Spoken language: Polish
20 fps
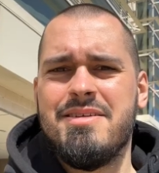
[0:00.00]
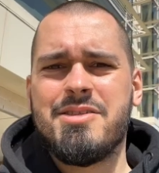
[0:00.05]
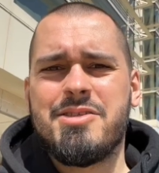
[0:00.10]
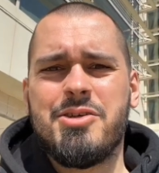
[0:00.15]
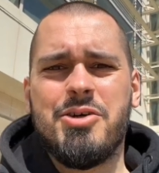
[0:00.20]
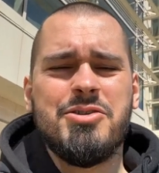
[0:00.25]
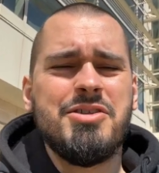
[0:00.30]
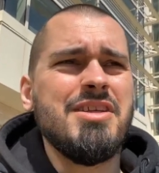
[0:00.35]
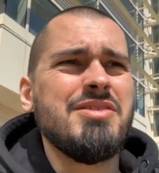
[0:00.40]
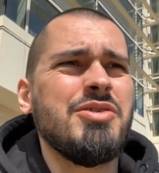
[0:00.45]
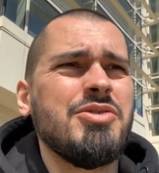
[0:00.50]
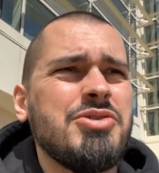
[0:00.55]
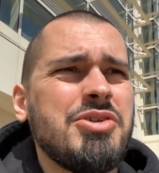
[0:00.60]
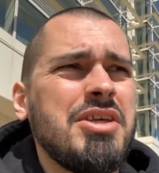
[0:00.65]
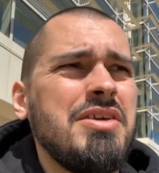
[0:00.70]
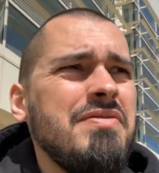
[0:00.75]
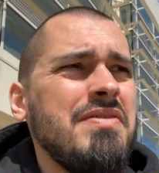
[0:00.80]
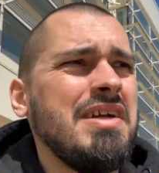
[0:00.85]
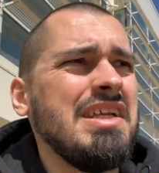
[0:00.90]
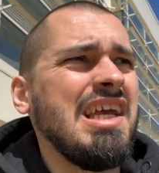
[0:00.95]
Zgodnie z
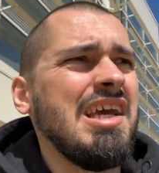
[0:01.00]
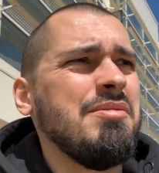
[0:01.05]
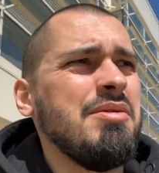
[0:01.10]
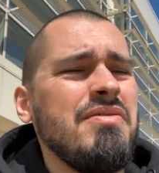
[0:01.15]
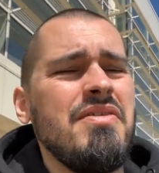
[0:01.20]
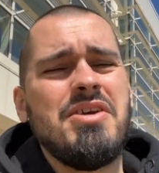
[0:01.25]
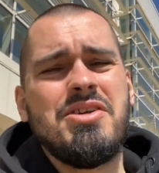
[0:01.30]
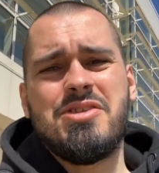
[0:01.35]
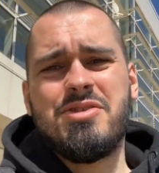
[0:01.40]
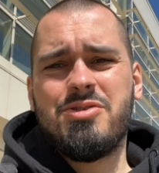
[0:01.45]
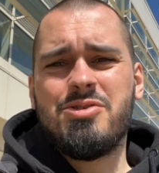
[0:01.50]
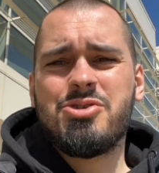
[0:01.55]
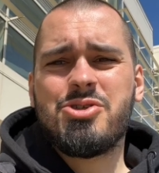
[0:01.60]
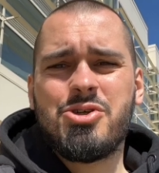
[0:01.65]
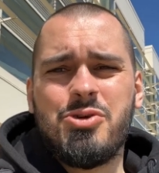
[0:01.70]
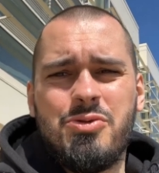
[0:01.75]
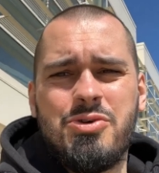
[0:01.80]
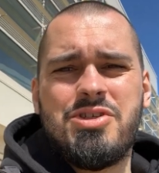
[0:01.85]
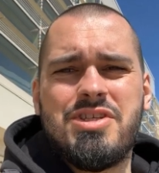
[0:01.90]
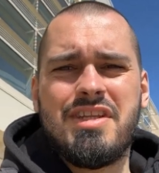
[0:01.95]
oczekiwaniami wejście do
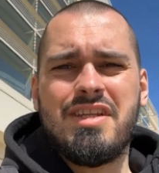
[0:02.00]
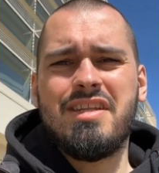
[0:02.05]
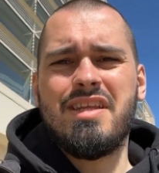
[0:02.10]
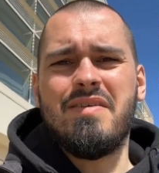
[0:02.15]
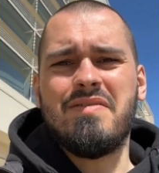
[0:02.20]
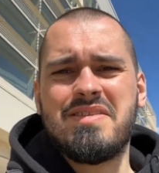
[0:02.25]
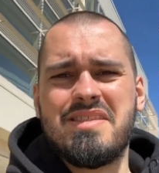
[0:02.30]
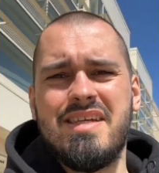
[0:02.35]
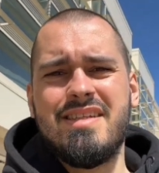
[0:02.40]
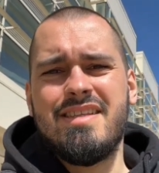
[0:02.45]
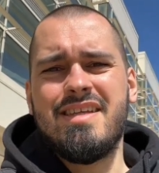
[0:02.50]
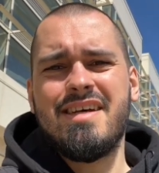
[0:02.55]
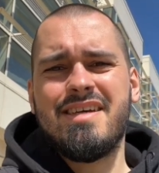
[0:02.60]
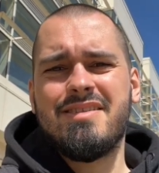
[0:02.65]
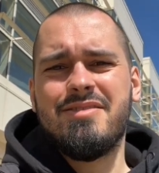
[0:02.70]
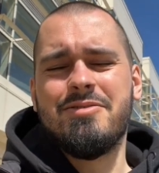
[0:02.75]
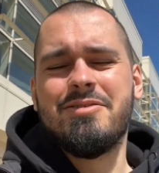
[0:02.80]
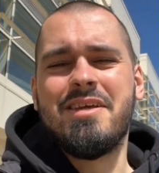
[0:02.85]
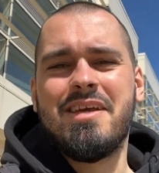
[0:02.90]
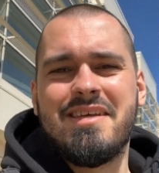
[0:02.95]
szkoły średniej w
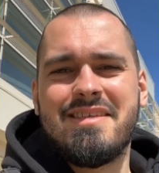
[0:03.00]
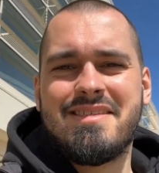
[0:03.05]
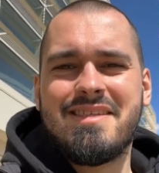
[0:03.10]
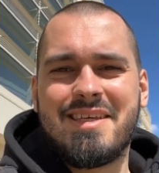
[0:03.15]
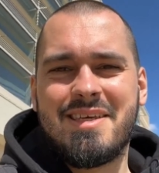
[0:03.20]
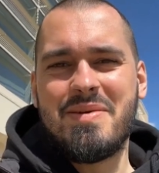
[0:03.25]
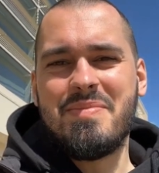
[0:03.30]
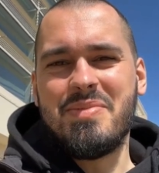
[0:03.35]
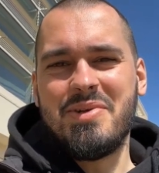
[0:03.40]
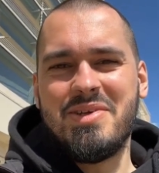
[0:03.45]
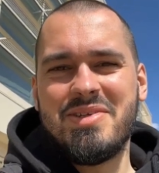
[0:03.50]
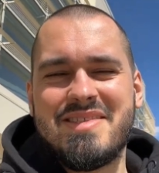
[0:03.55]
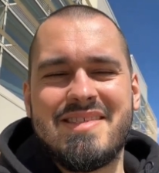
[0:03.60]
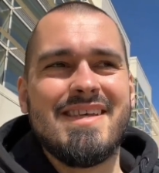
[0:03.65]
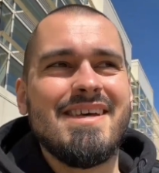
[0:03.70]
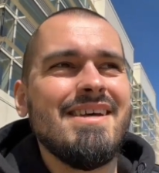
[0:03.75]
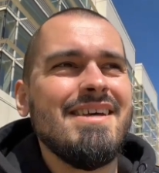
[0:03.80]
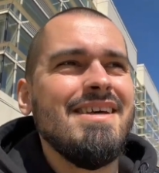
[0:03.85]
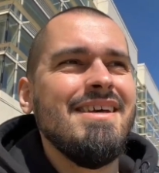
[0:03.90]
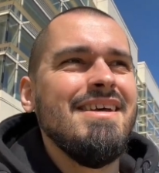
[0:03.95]
Stanach no nie jest takie
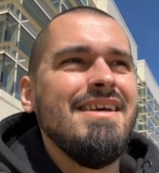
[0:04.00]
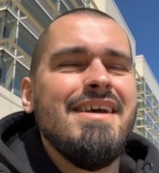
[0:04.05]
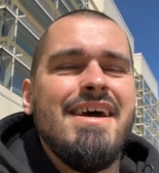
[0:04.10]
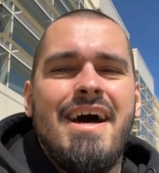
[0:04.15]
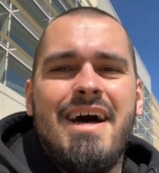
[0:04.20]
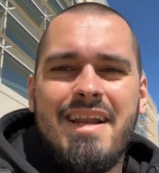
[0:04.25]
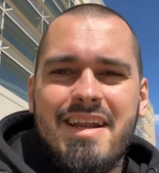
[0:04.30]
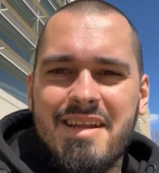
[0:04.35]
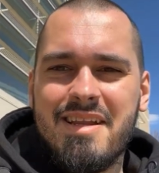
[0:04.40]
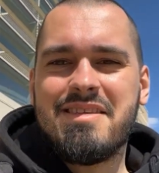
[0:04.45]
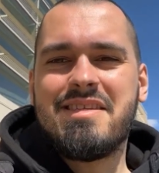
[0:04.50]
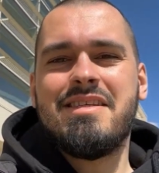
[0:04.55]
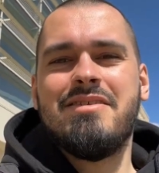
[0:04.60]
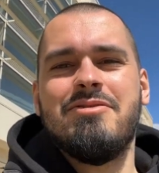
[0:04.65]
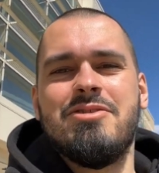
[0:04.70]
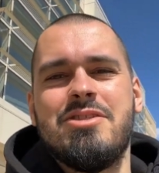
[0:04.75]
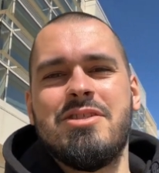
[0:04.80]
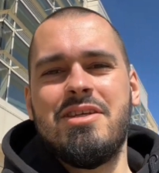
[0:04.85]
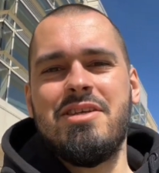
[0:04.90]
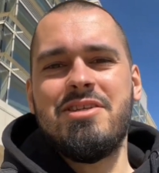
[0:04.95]
proste, ale na
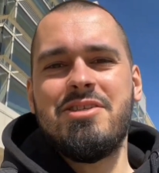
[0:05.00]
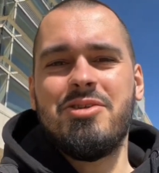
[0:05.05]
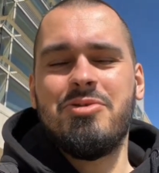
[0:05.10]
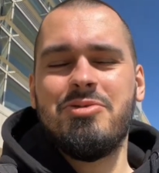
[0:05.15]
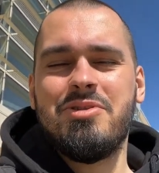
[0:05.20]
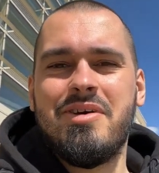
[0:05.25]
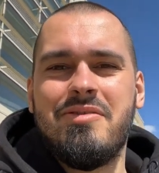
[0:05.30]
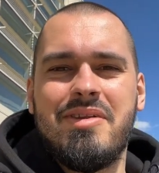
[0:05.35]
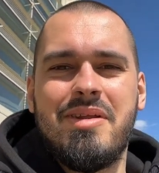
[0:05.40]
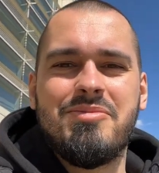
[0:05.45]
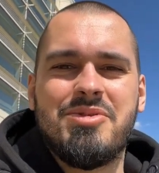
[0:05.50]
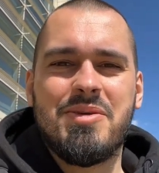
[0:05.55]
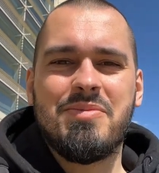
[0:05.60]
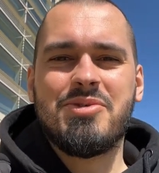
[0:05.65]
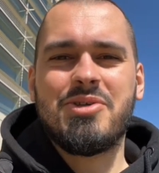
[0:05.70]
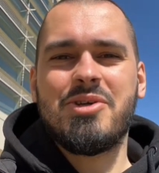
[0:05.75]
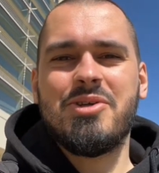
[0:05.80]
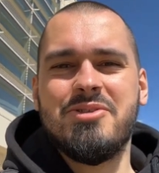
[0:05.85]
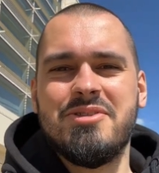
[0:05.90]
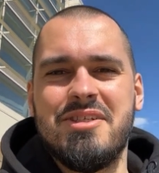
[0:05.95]
całe szczęście udało nam się
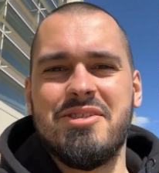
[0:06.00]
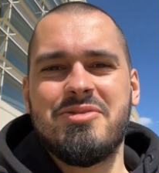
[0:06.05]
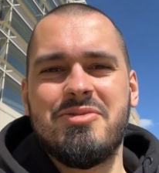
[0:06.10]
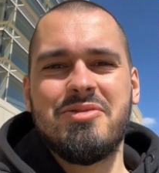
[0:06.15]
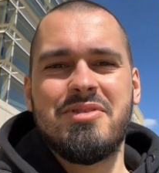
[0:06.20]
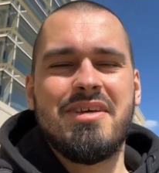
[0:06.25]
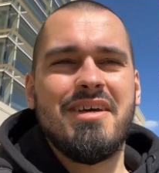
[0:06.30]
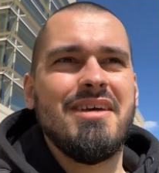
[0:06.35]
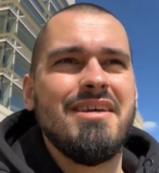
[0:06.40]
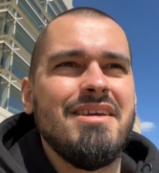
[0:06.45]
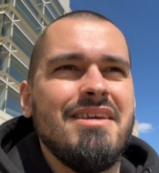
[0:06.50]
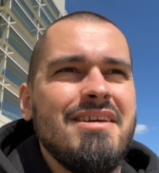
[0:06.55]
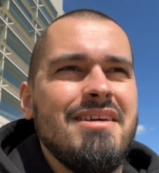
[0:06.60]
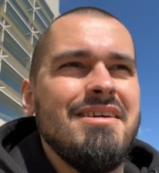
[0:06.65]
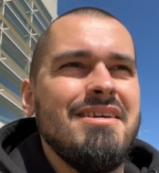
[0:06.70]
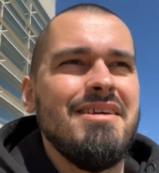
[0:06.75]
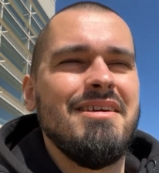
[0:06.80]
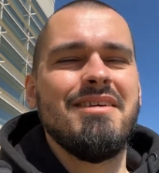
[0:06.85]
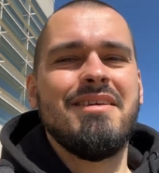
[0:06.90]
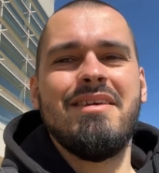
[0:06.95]
przekonać tutaj
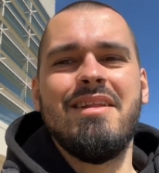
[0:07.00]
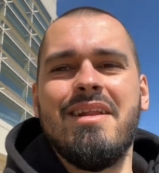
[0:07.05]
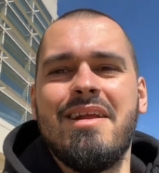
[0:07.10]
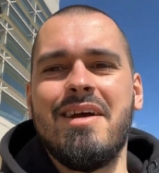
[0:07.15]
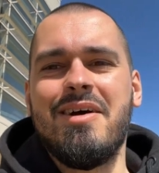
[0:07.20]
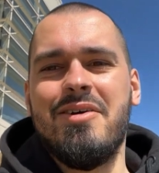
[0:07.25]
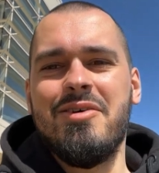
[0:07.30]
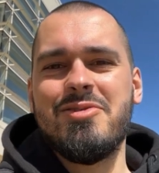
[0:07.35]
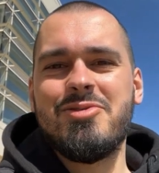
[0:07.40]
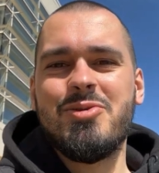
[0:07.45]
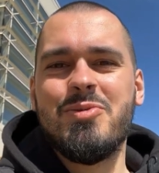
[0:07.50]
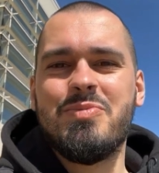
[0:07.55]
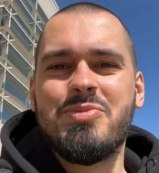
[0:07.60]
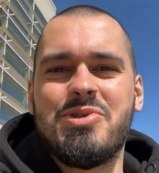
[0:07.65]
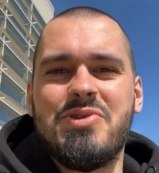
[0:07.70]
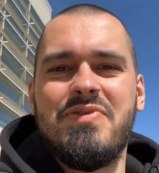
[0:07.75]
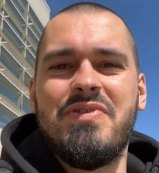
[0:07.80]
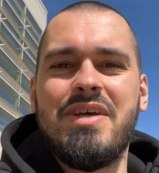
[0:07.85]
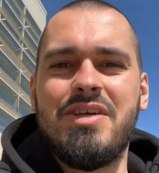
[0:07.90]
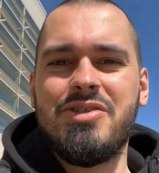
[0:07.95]
e, kilka osób
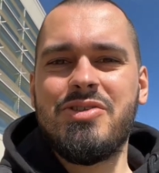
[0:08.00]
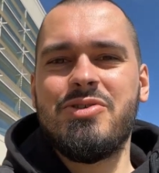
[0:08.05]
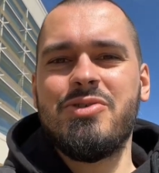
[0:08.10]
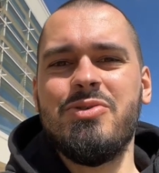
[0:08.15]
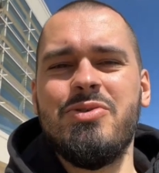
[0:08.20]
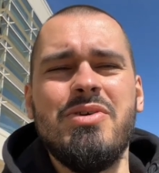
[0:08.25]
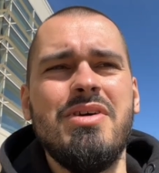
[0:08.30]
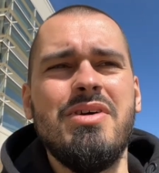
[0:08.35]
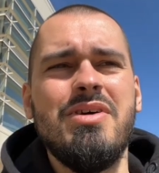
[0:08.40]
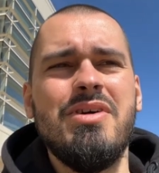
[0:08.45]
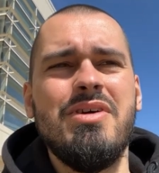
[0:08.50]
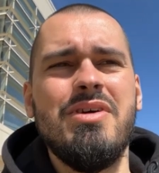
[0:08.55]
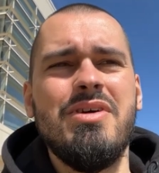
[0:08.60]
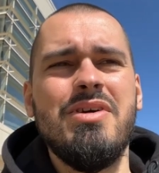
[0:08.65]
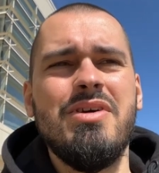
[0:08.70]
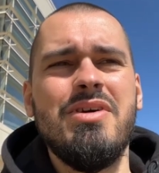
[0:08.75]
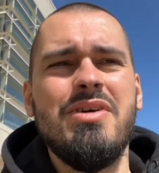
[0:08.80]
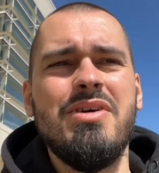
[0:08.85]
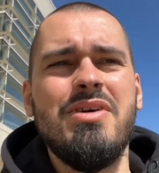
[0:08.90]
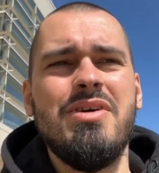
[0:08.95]
przy wejściu.
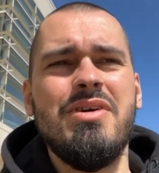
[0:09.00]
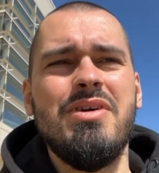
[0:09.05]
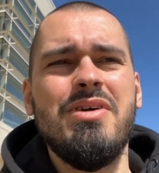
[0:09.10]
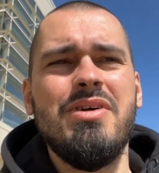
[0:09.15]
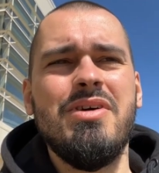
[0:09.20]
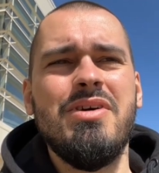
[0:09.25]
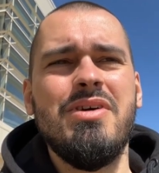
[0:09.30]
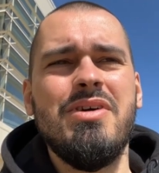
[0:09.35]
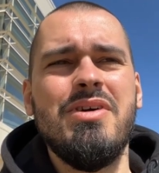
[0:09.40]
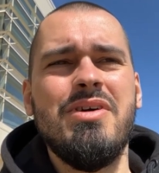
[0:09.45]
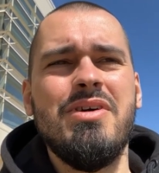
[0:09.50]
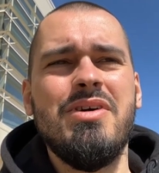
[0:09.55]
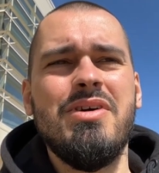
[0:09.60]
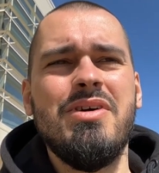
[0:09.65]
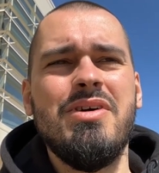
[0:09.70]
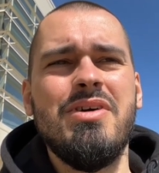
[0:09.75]
I tu się na chwilę